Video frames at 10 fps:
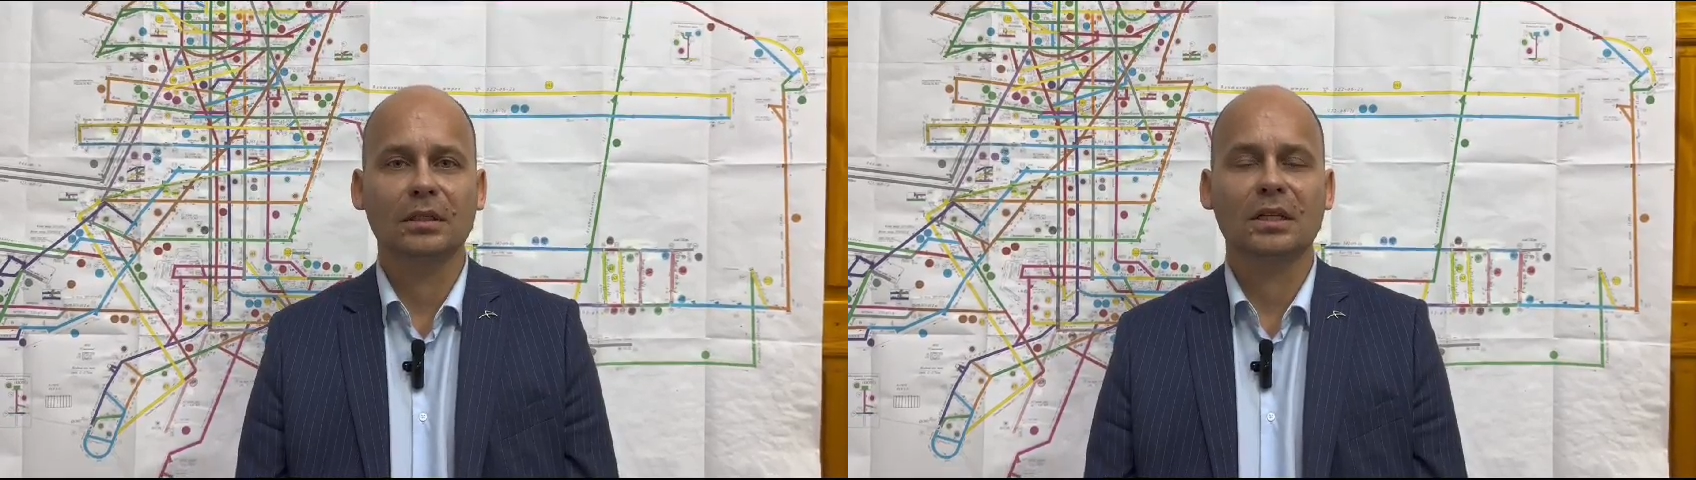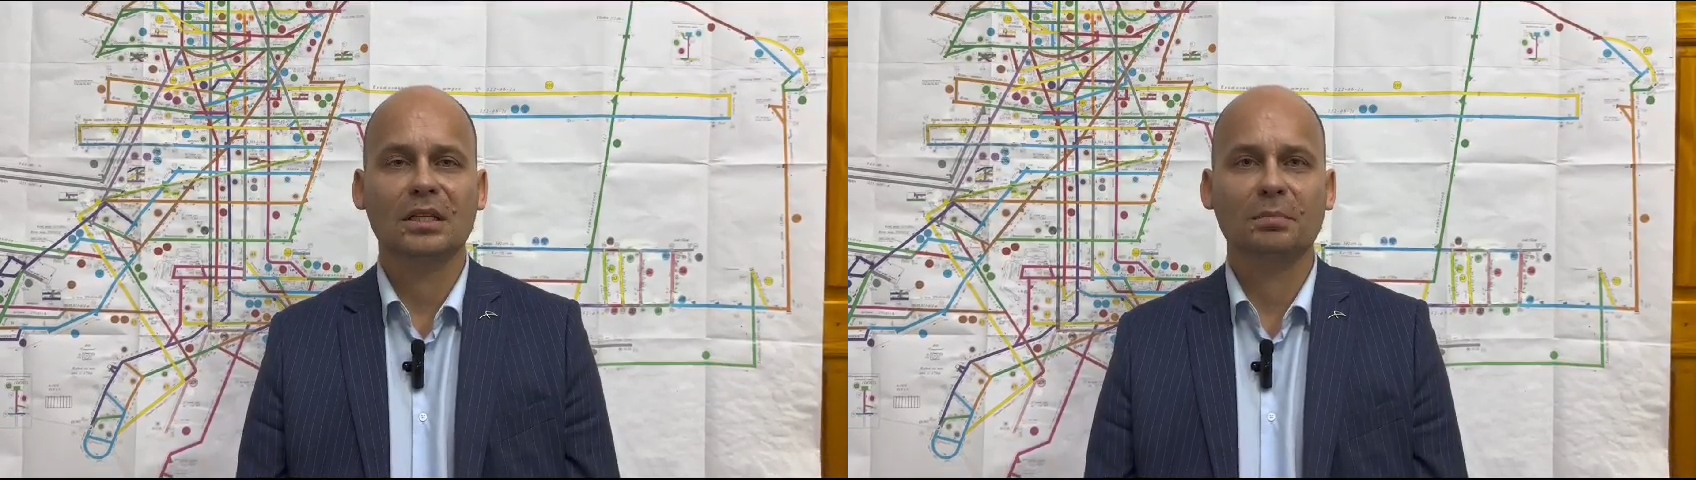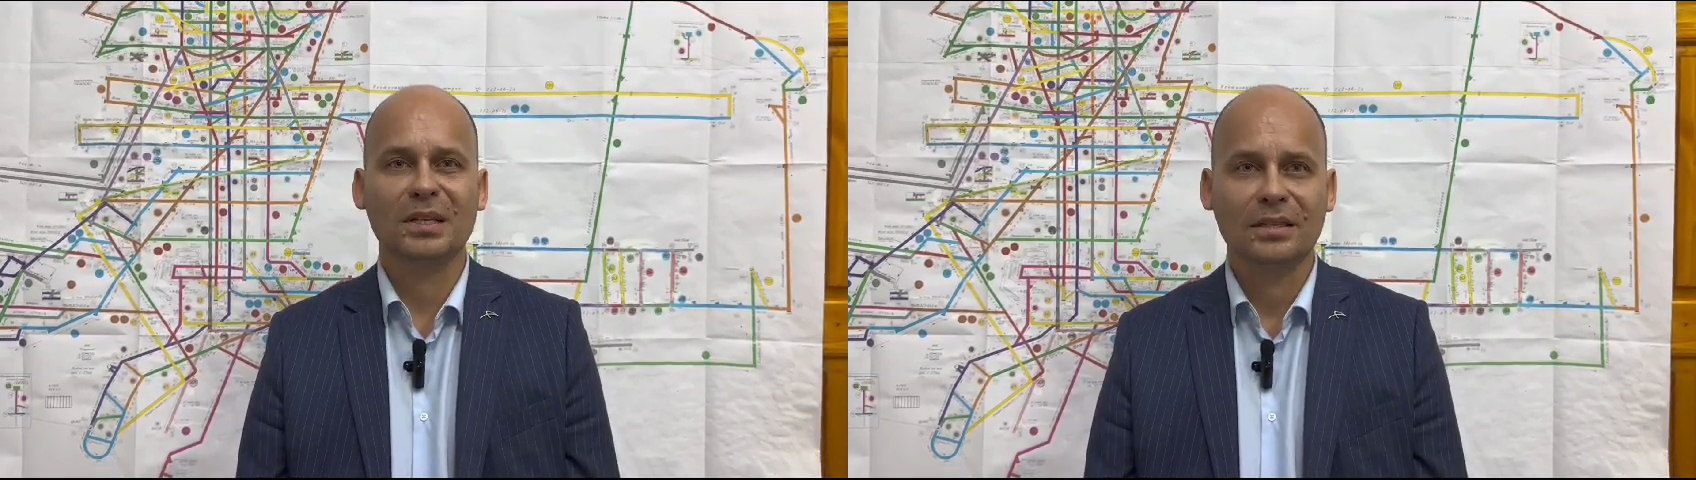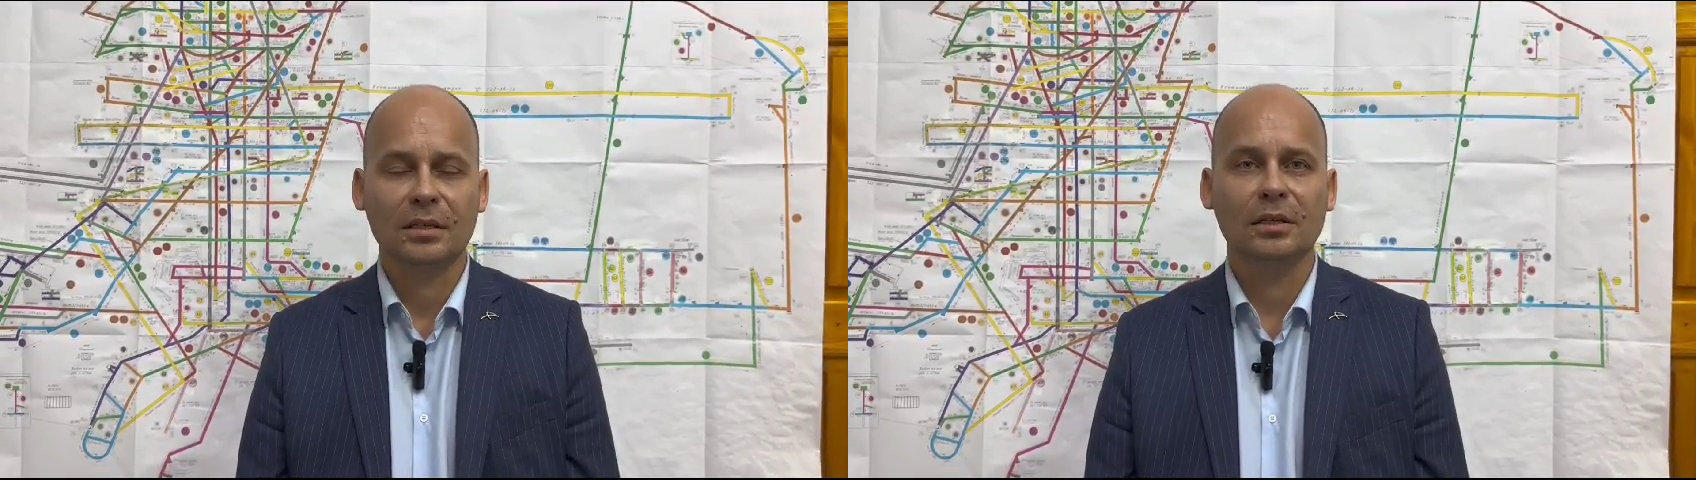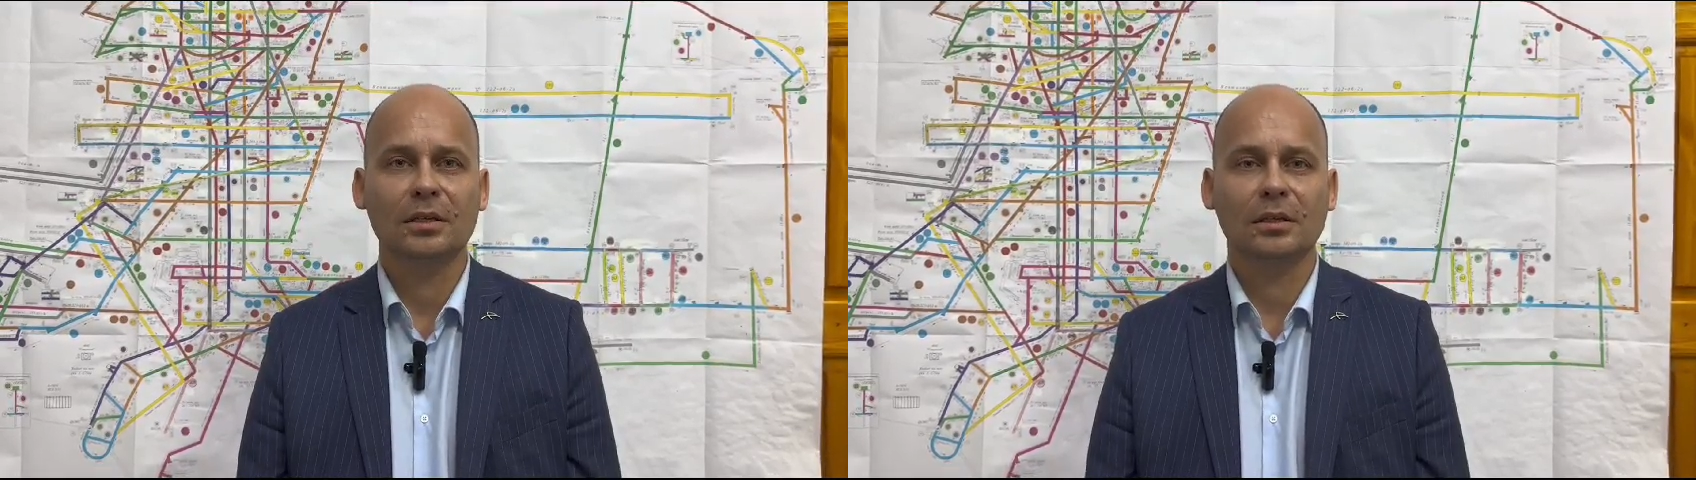на
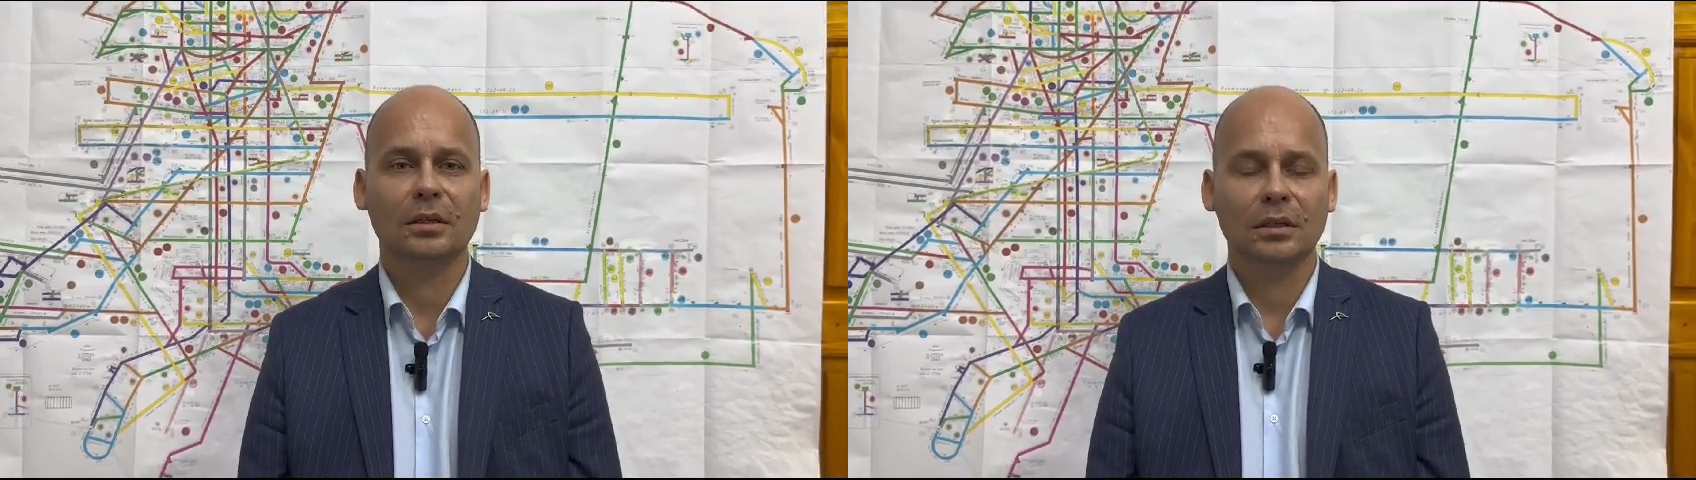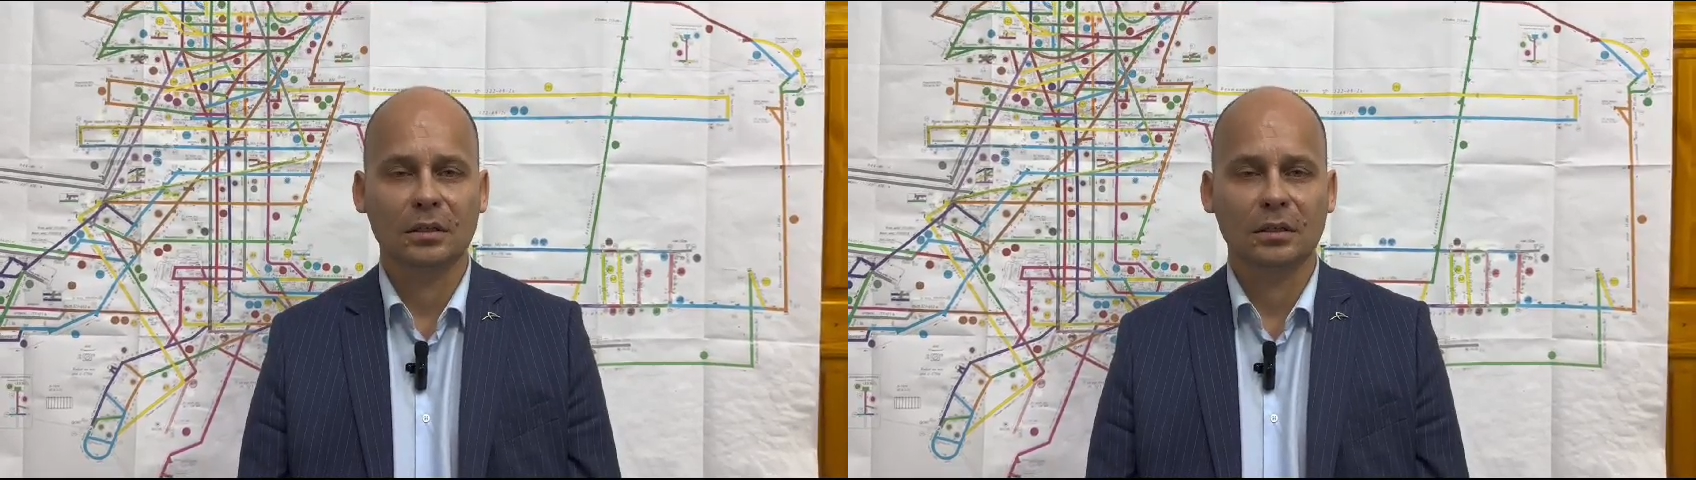спасении